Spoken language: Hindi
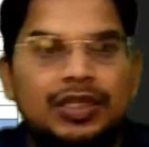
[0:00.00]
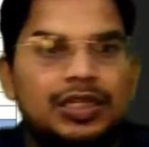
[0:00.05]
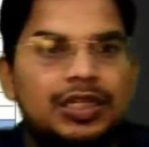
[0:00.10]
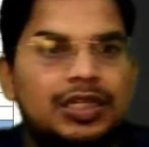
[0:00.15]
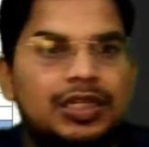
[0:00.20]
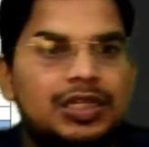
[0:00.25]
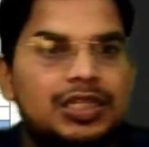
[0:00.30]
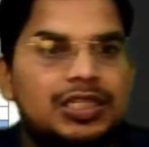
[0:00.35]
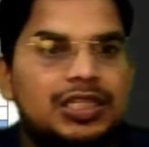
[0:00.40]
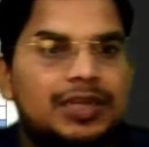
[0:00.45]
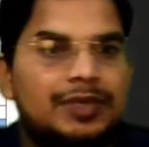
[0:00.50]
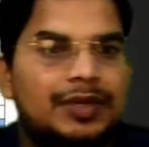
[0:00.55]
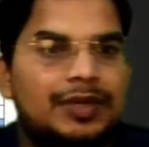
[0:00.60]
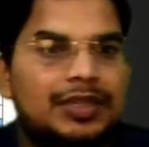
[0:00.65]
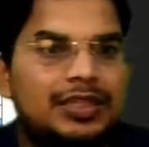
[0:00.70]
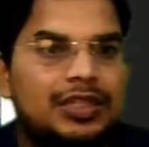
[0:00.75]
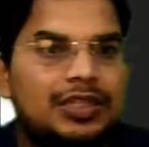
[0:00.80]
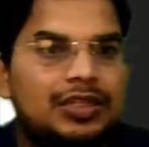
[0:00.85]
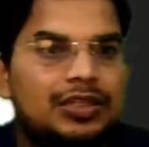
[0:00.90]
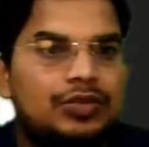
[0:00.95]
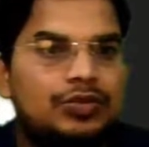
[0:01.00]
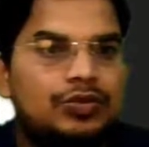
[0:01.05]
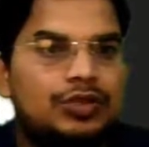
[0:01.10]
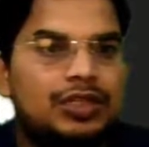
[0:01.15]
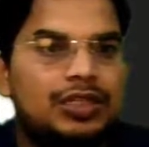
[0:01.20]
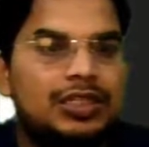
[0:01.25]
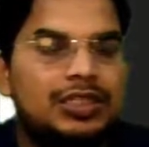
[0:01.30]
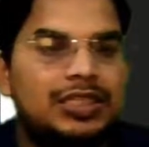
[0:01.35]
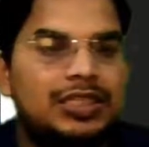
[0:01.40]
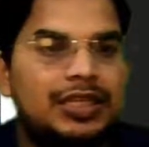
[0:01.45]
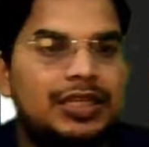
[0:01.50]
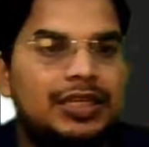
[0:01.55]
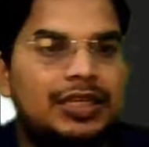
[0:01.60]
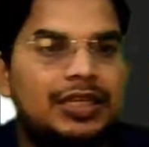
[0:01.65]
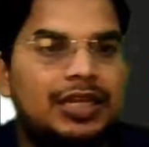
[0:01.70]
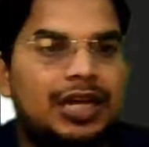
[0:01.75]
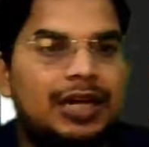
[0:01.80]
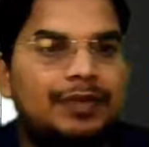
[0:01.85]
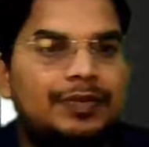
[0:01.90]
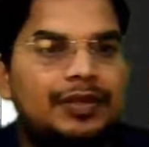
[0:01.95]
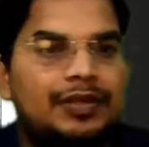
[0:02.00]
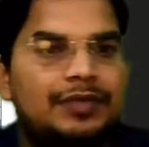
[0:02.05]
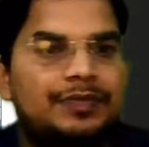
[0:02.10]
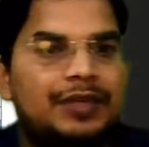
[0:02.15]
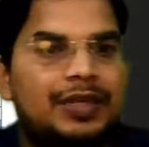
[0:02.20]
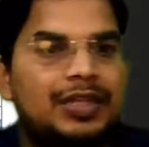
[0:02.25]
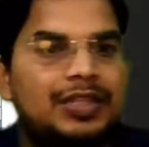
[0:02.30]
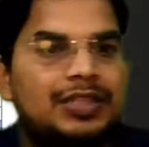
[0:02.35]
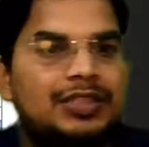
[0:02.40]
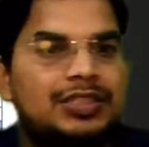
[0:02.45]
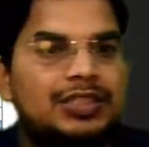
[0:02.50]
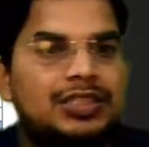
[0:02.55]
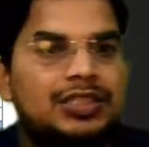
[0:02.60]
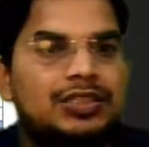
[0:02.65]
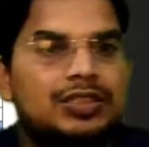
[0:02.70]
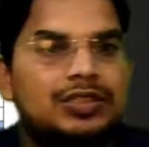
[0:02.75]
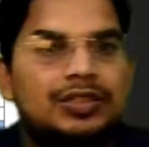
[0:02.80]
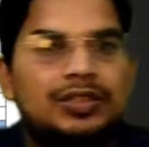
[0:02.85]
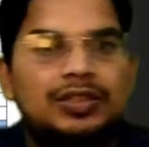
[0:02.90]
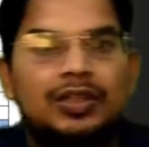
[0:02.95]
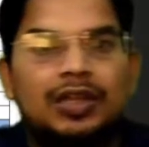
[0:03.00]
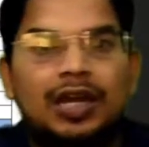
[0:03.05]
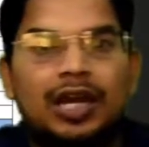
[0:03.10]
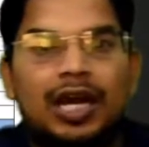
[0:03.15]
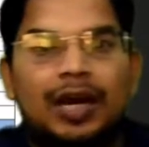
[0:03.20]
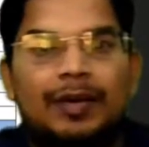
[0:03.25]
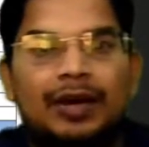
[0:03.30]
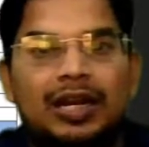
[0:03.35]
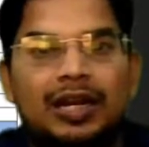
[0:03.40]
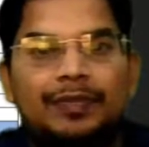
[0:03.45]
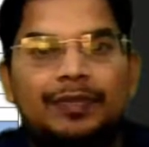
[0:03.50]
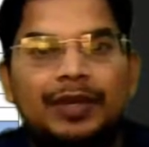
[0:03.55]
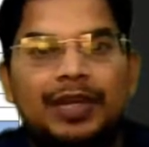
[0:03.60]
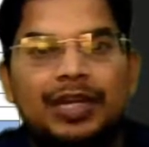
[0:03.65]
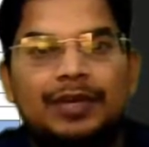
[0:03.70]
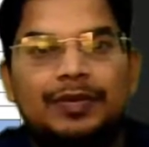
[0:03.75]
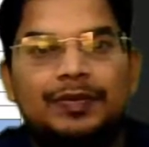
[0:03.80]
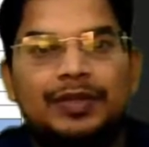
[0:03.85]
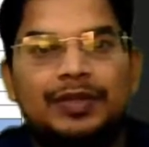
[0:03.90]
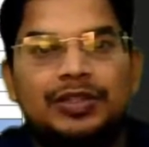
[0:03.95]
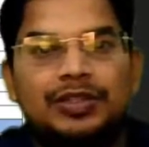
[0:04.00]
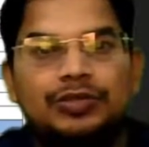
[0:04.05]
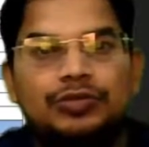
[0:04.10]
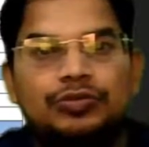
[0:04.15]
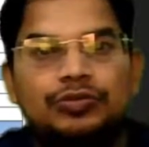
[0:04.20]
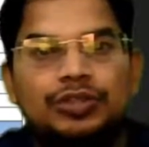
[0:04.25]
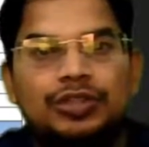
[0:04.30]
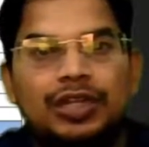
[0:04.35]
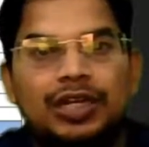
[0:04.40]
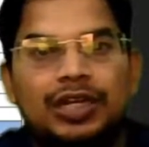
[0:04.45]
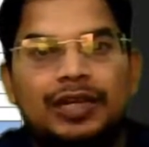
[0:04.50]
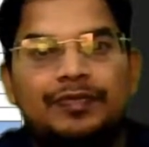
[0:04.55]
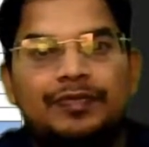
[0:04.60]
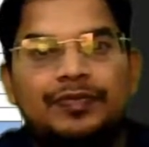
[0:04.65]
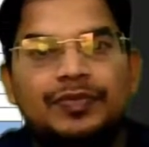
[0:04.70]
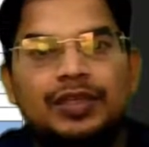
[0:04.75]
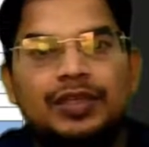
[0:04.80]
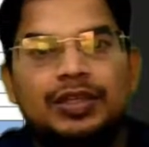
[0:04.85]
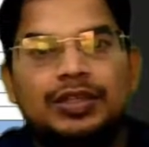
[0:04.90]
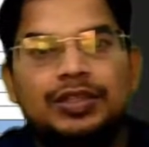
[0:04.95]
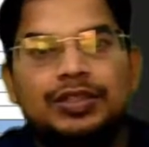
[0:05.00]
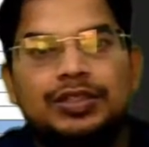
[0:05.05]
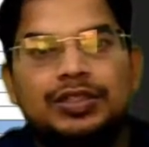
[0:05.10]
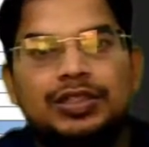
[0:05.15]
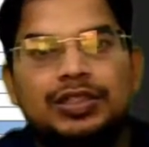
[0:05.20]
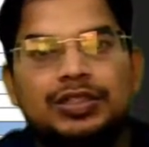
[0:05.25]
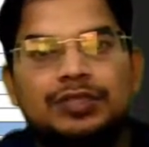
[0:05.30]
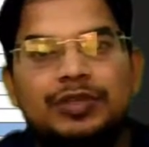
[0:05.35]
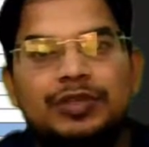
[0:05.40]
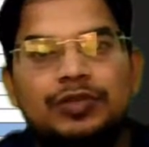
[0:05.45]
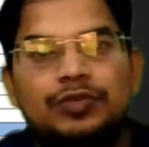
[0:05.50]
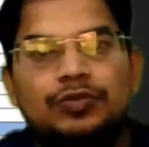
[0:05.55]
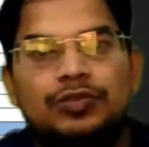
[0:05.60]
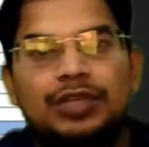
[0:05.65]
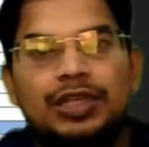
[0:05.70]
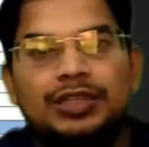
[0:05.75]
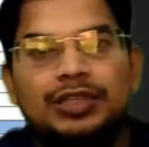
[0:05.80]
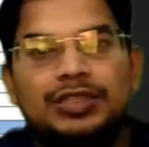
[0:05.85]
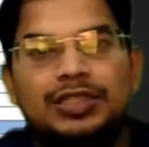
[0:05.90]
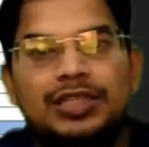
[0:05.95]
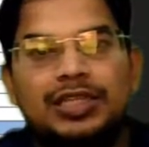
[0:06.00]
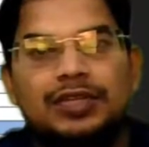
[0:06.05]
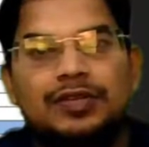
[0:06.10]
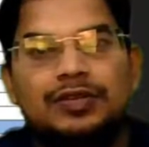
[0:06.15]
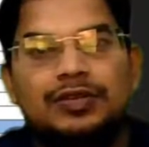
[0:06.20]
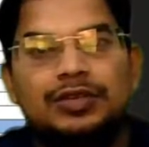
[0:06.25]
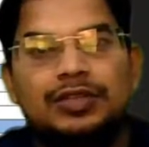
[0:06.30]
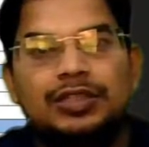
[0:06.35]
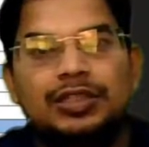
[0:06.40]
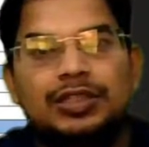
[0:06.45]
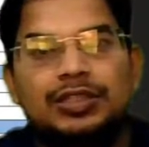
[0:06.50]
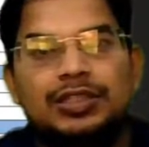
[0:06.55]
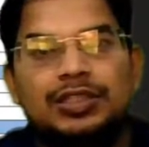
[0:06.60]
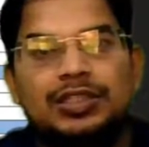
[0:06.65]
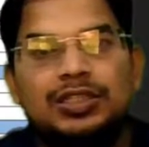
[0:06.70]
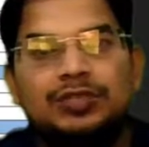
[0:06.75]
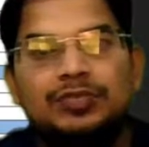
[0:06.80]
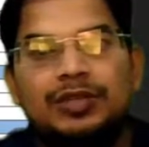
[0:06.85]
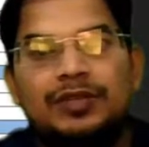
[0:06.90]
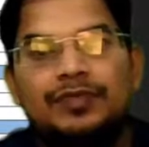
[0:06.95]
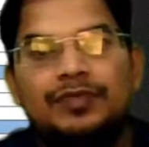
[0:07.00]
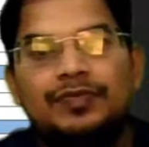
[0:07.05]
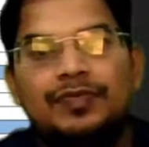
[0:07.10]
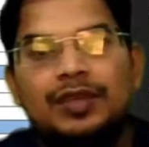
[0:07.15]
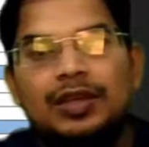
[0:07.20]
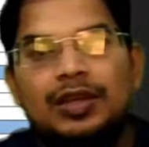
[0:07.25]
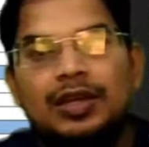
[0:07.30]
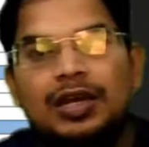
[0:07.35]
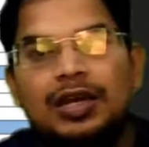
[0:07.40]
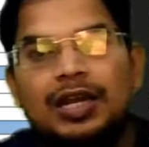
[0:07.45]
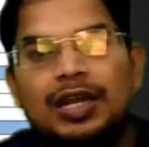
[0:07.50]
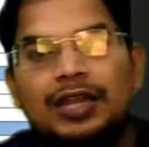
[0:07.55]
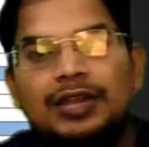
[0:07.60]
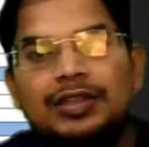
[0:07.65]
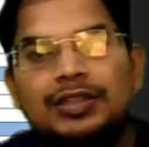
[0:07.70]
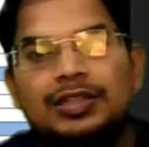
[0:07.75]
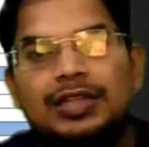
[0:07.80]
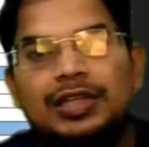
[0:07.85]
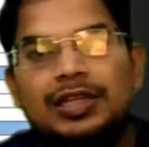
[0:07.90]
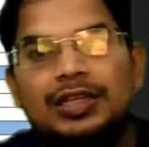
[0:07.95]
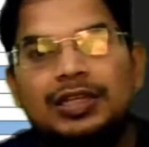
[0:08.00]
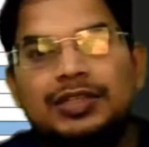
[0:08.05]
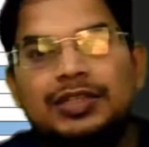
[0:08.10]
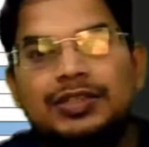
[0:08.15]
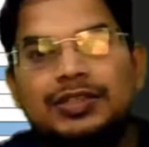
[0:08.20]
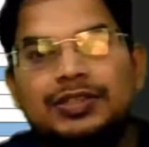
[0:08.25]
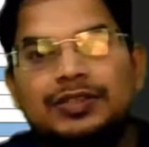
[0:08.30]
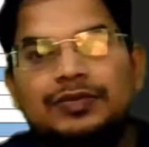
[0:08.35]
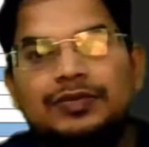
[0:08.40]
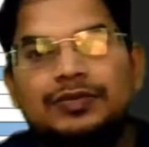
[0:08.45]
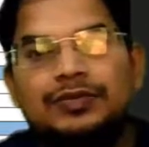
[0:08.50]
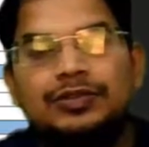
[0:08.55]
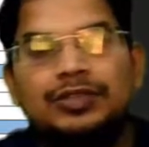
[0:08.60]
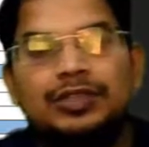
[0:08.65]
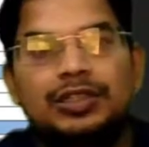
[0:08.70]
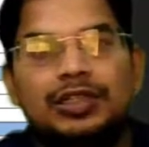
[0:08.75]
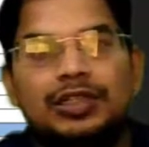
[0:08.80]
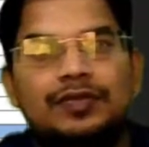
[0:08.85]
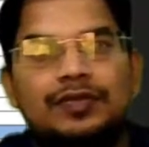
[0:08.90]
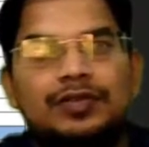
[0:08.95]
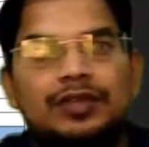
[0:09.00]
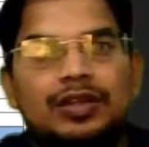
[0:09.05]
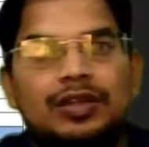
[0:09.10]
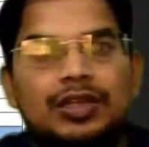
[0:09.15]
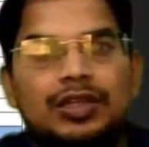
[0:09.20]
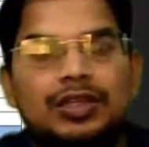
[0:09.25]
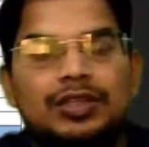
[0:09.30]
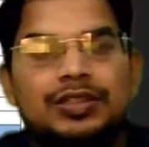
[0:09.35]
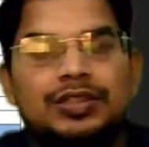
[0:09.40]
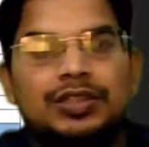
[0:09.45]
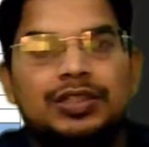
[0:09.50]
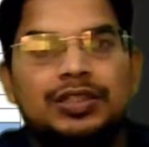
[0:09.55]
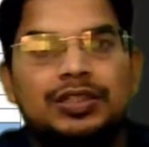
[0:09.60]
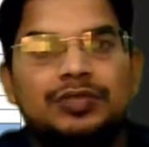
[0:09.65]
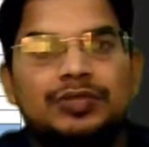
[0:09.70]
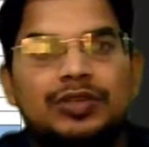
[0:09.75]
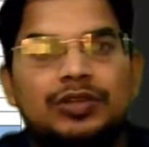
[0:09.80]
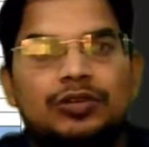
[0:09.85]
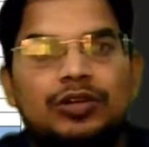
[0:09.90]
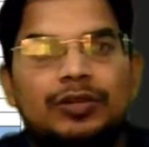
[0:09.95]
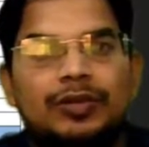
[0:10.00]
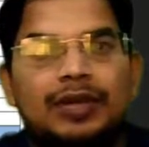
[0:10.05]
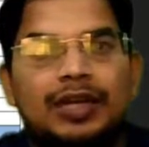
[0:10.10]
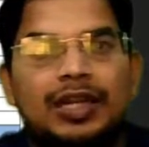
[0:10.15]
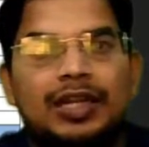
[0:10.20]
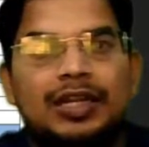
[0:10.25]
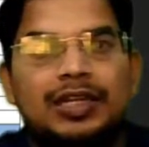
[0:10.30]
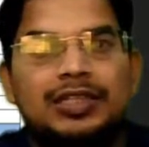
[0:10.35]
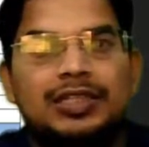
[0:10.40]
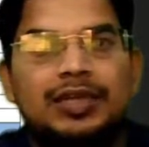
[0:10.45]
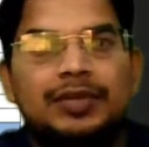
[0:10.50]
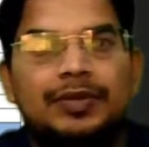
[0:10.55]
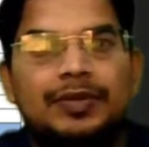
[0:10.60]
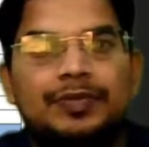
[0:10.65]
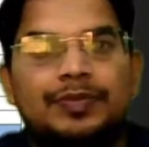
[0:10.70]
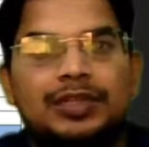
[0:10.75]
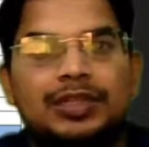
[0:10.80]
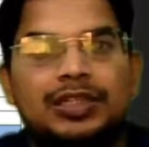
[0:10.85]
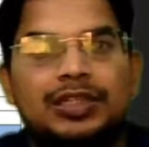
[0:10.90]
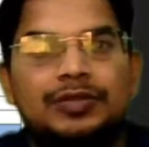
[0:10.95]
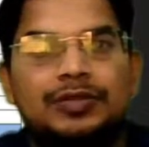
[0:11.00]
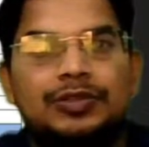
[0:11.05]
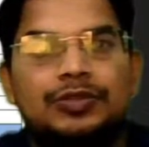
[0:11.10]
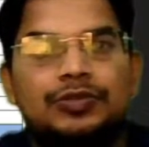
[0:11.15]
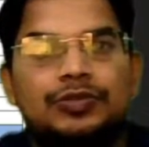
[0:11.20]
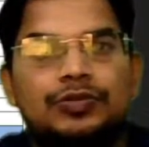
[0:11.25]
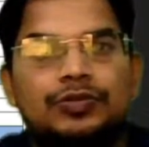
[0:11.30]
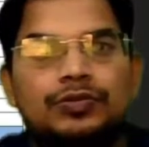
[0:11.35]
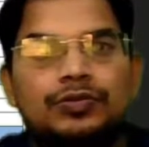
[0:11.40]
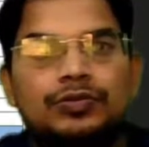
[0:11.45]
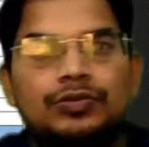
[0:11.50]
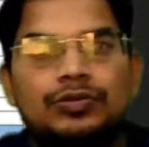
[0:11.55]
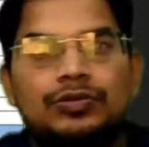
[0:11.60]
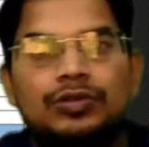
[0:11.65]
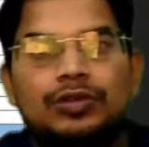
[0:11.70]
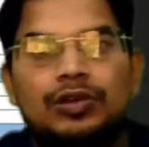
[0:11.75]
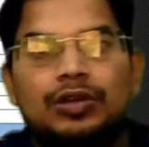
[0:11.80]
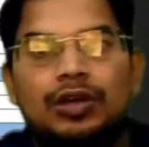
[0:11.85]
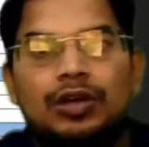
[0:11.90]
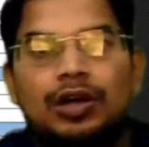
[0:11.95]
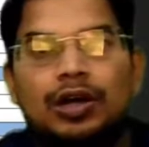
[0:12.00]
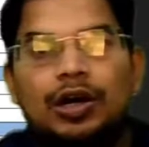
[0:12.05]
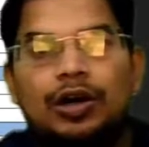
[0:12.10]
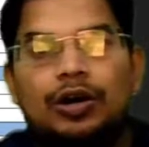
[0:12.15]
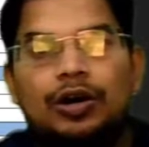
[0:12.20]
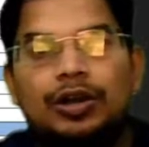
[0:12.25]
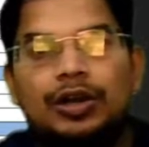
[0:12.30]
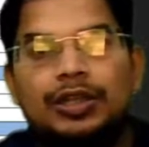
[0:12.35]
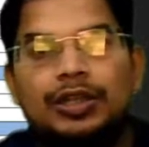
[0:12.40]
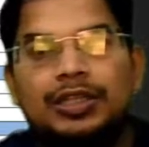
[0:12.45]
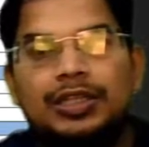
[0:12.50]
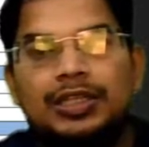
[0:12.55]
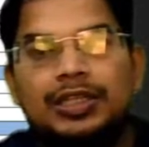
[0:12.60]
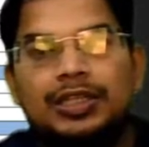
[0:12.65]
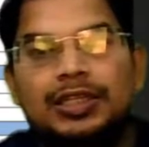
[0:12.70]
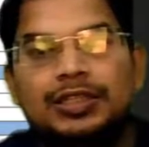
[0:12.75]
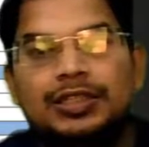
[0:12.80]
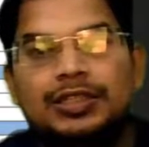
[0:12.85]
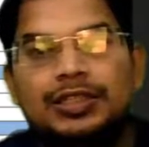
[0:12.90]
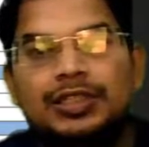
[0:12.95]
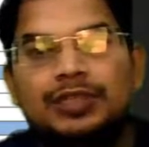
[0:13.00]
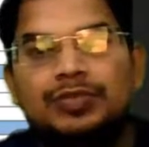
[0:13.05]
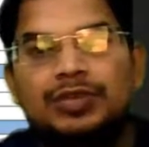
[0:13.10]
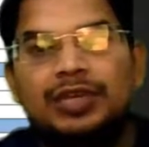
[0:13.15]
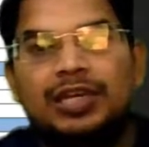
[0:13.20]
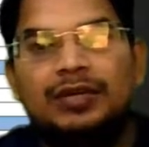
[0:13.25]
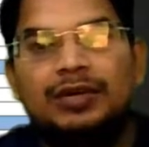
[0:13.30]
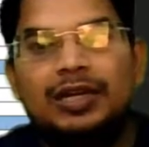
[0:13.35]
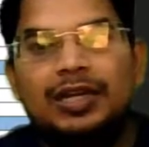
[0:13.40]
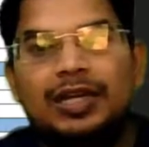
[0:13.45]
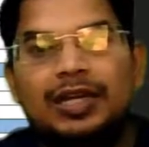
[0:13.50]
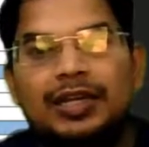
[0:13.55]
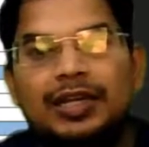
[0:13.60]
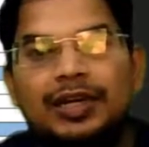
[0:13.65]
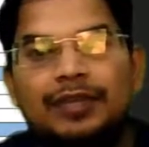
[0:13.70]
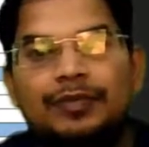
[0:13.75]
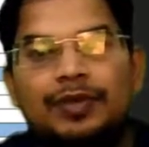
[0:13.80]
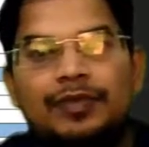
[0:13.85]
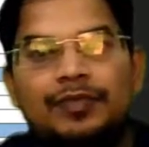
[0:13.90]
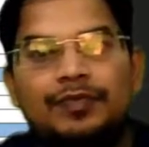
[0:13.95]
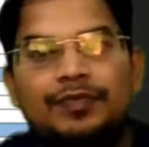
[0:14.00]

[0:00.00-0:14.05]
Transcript: इंग्लिश की बात करें तो इंग्लिश देखिए यहाँ पे पहले सिक्स हमारा पहले पेपर ये जो था सिक्स मे को था सी दिस इज द सिक्स मे एंड दिस इज द इंग्लिश ठीक है सिक्स मे को हमारा इंग्लिश का पेपर था बच्चों और ये देखिए सिक्स में हमारा है यहाँ पे